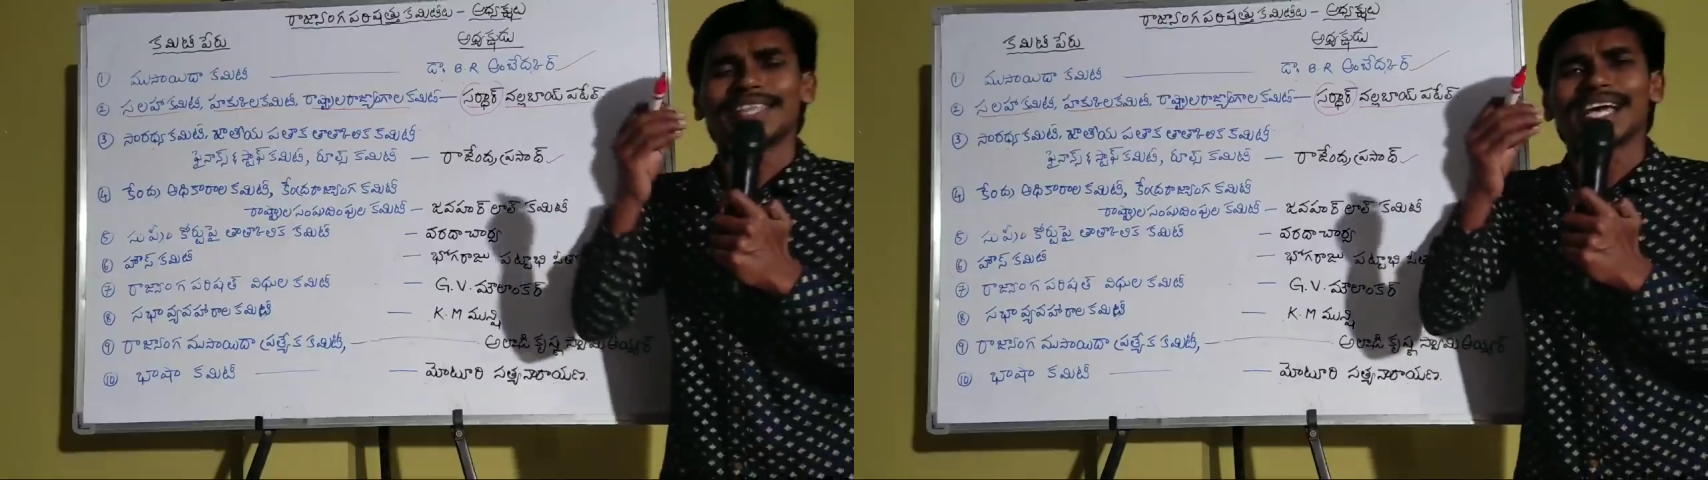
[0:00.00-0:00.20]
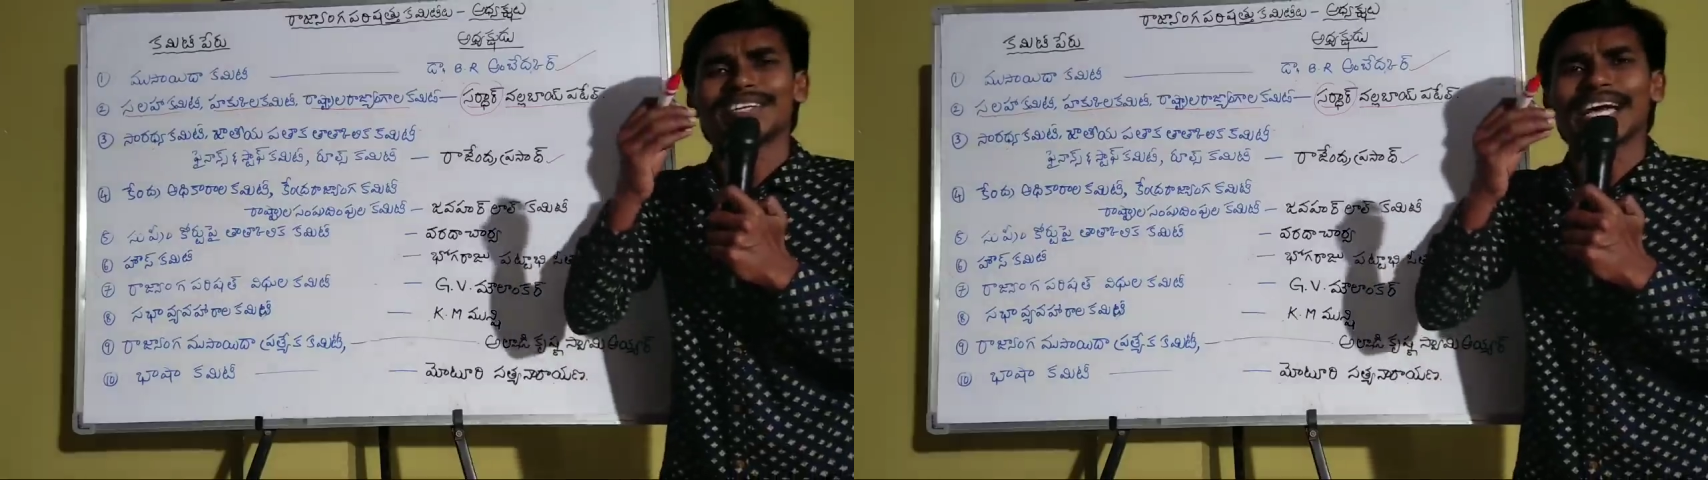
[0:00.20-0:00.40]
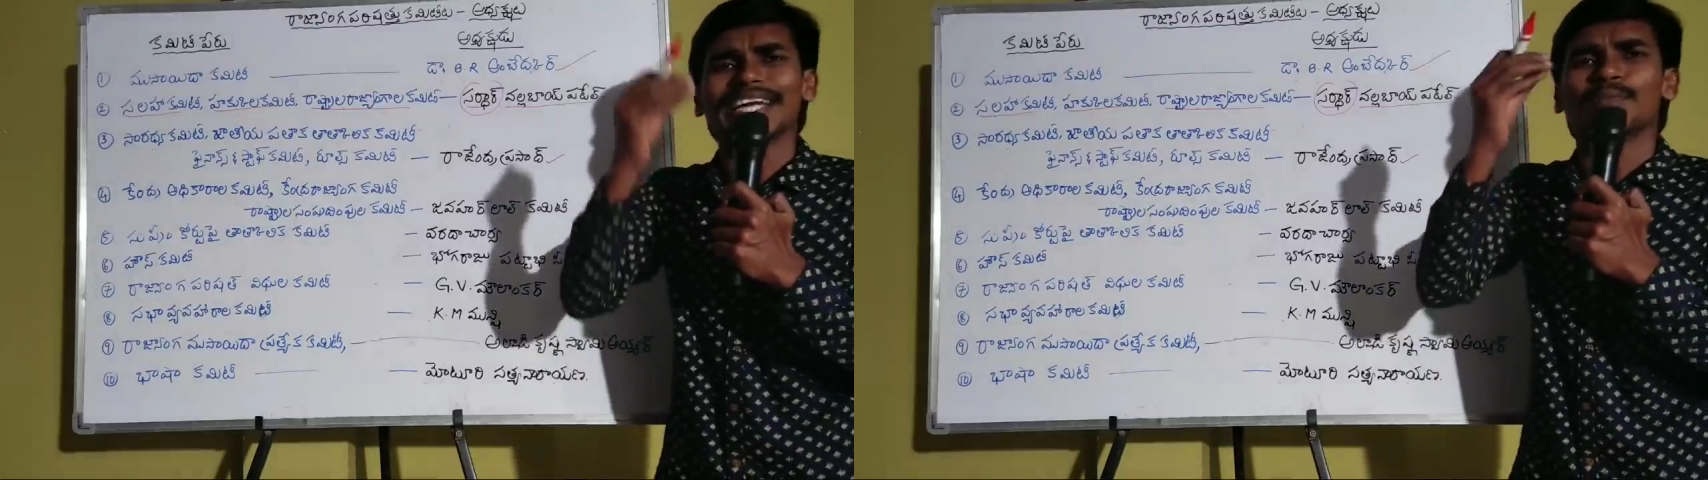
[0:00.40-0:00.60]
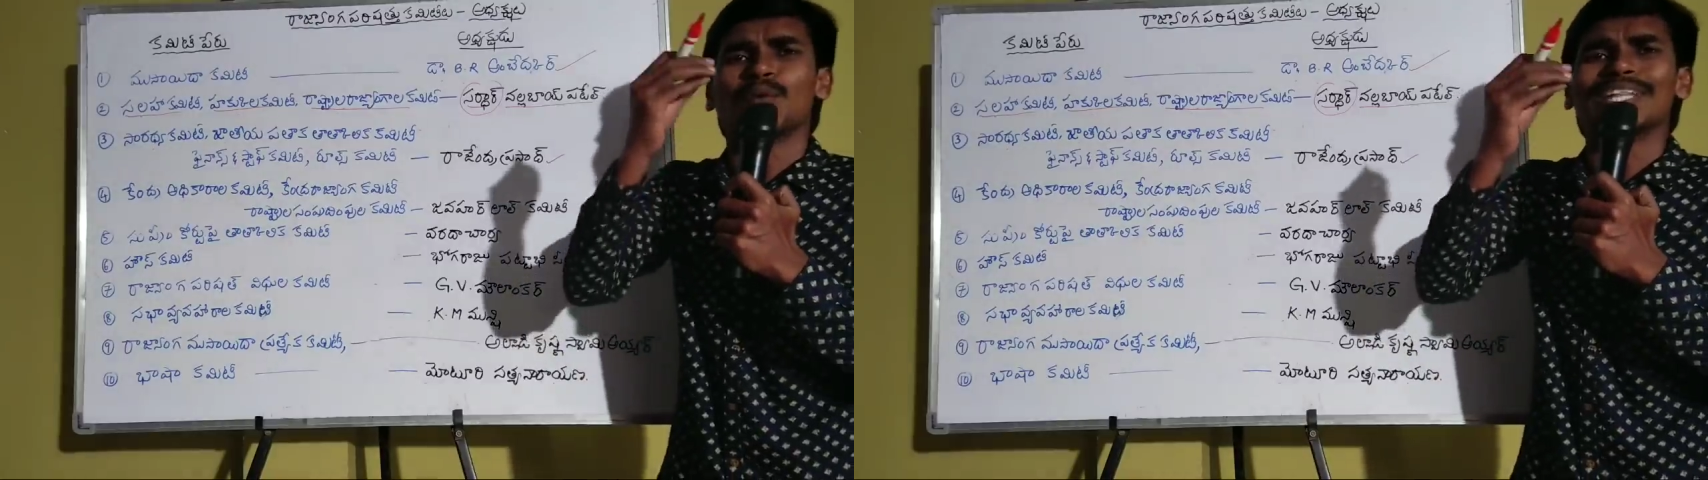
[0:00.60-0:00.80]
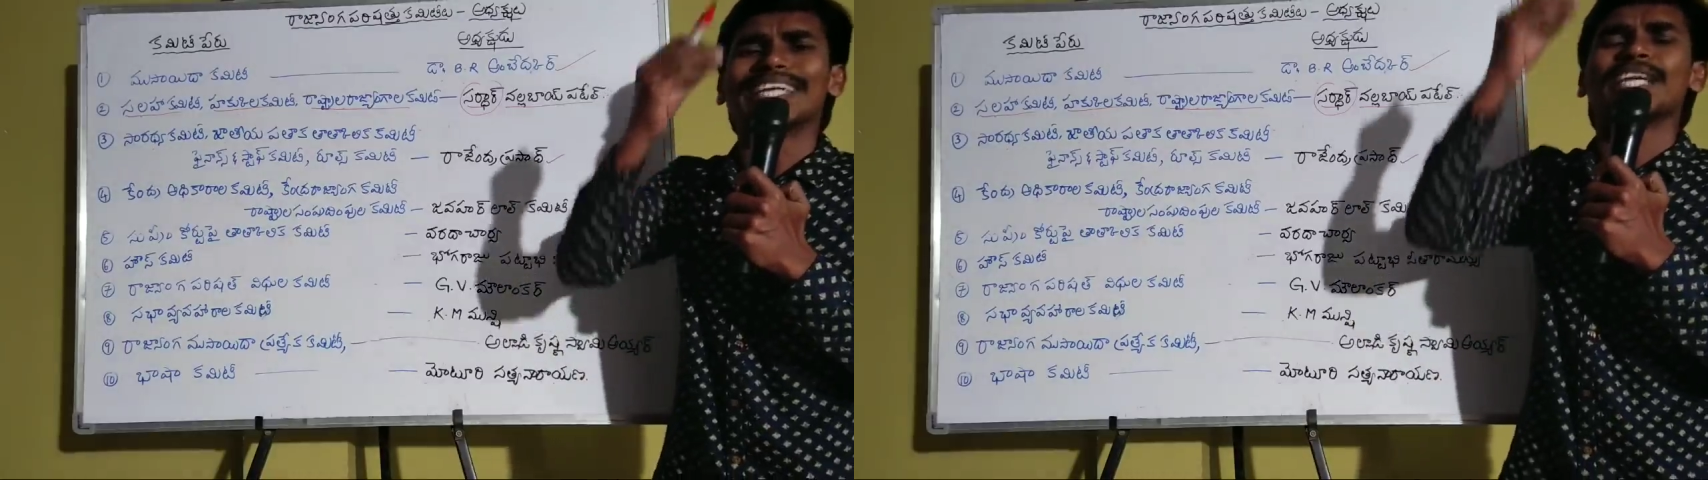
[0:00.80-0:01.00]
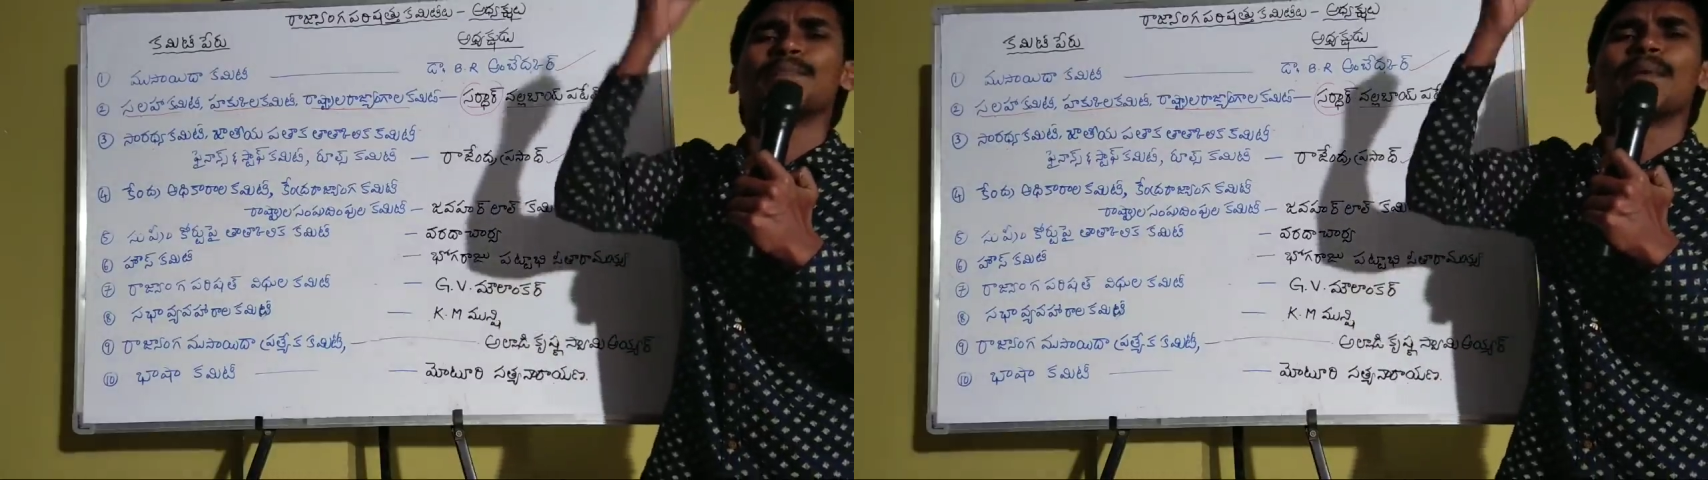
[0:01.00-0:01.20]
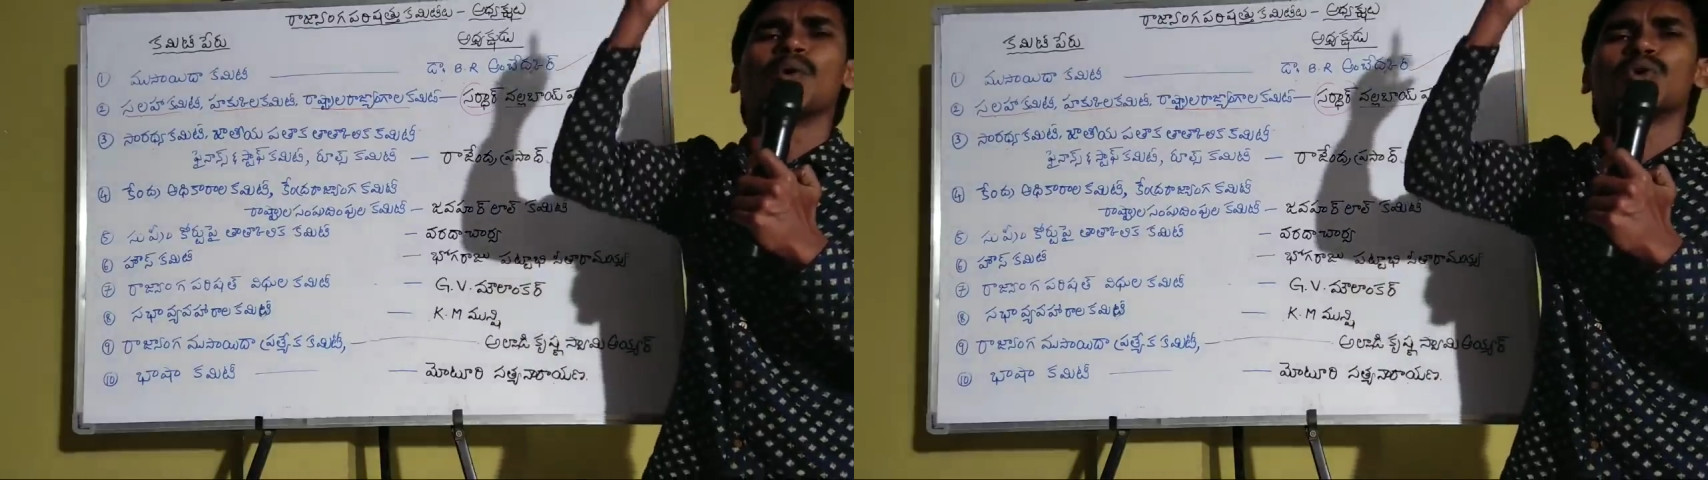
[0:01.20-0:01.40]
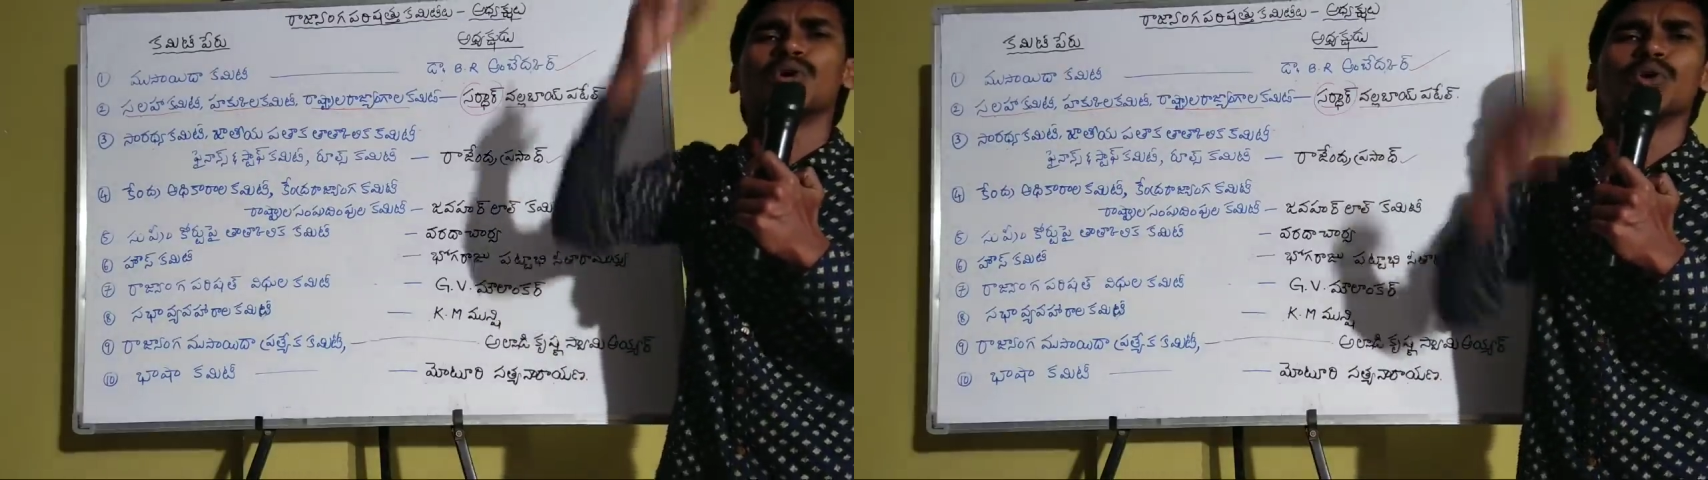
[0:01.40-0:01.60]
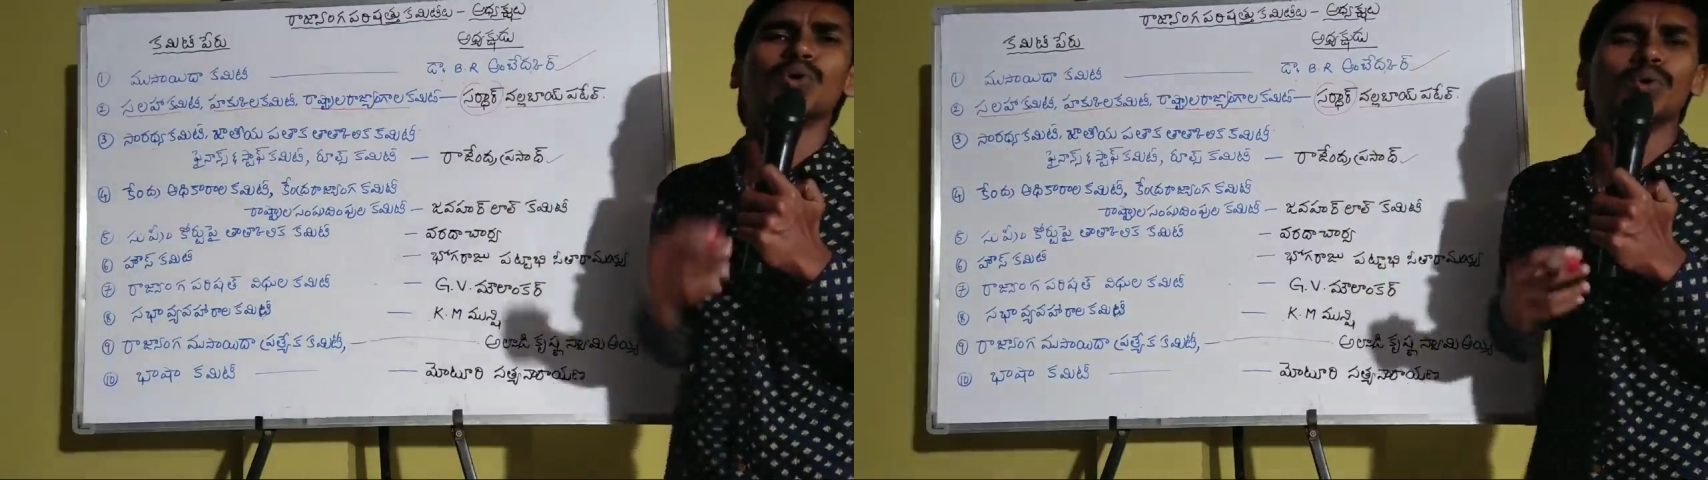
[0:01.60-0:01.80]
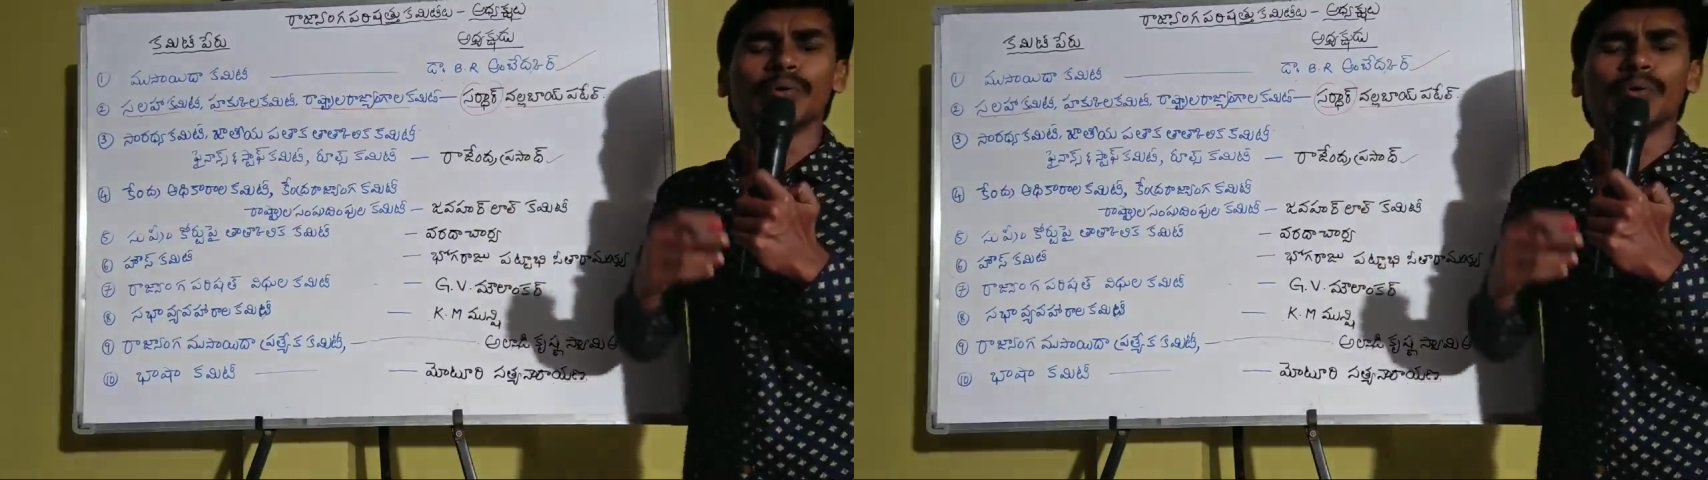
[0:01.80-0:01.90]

దేశానికి మొదటి పౌరుడు